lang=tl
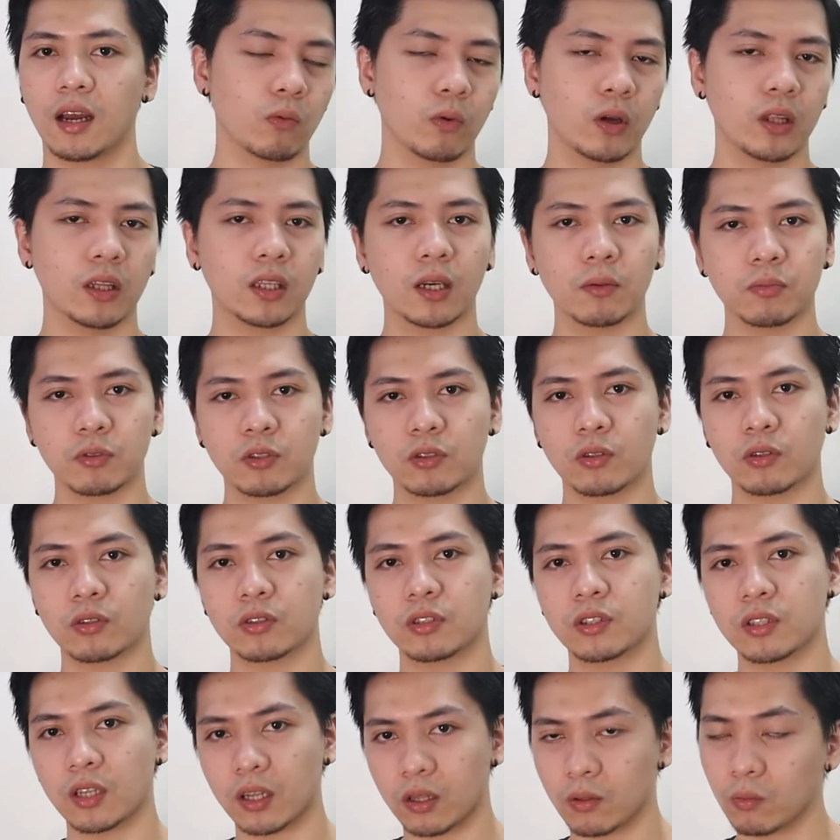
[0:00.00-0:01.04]
When it comes to
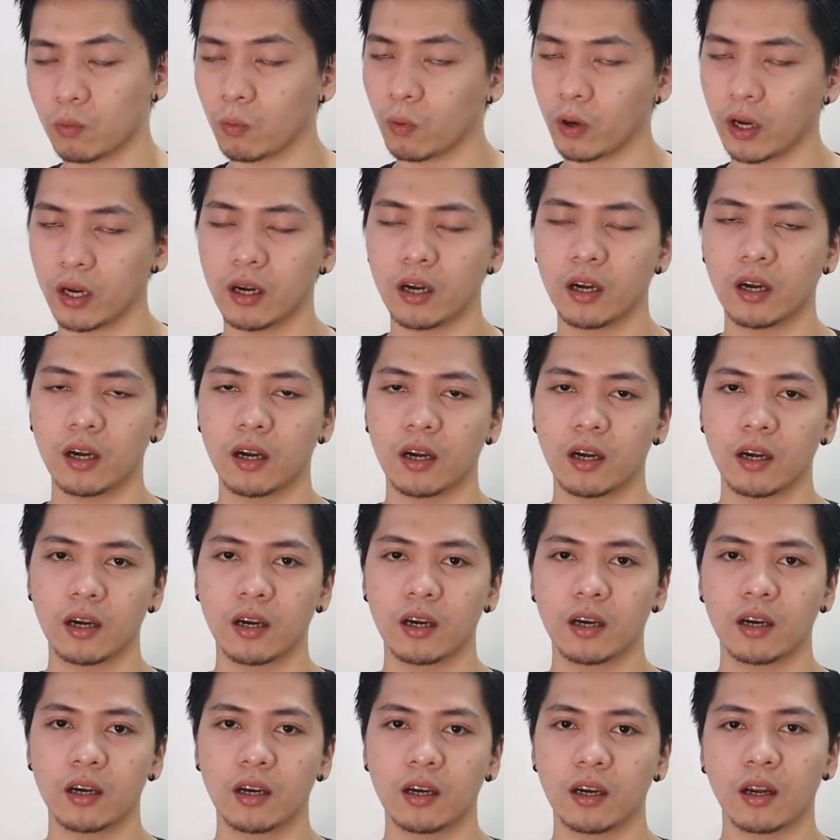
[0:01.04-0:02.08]
streetwear,
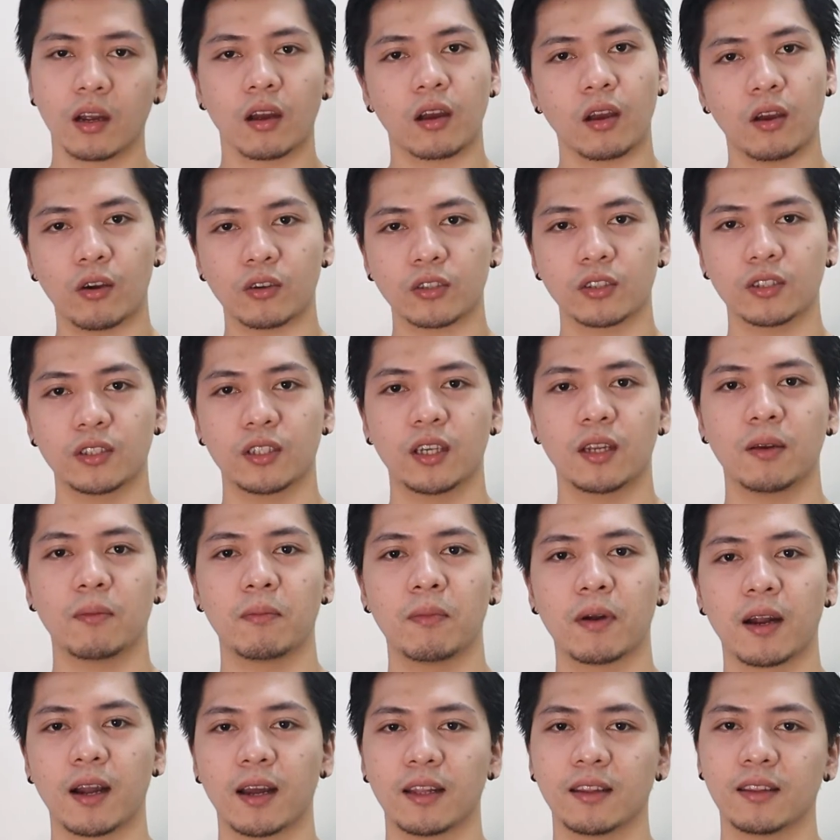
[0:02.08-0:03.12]
kay Oxygen ang
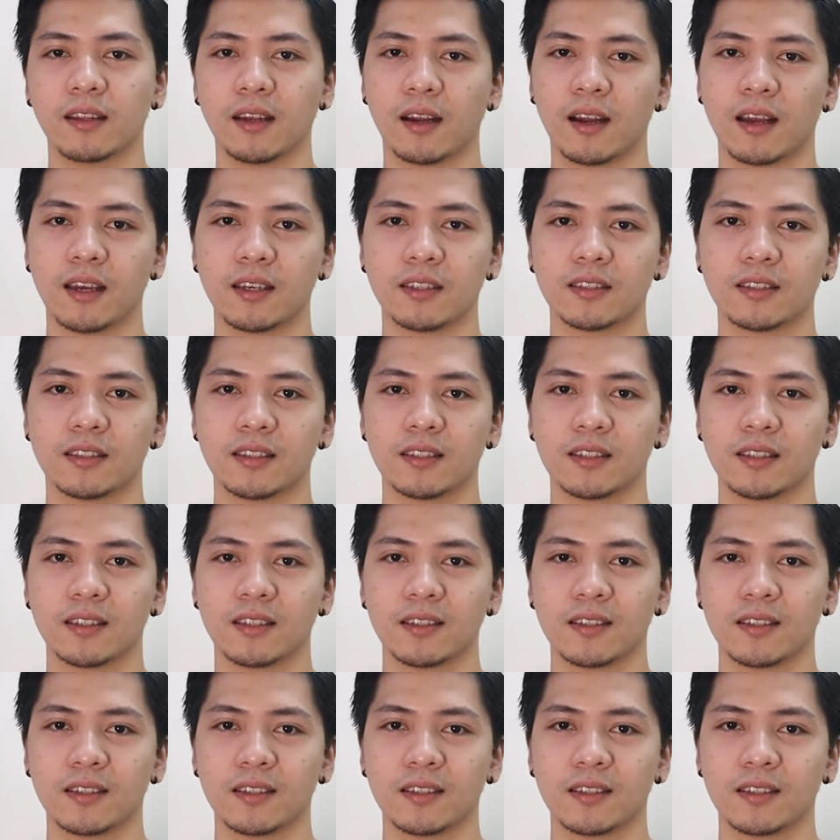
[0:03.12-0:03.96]
maganda guys.